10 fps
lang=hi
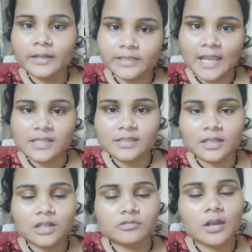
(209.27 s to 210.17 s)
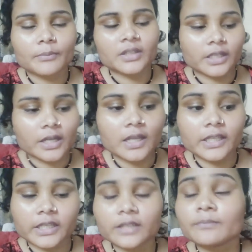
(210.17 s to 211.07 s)
टाइल्स लगा हुआ आपने देखा है
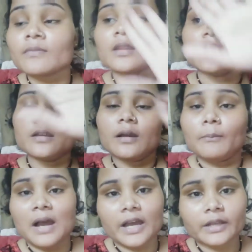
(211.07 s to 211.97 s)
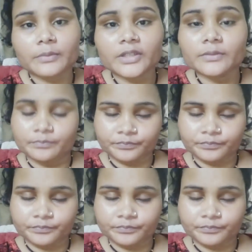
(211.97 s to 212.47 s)
लेकिन बाहर भी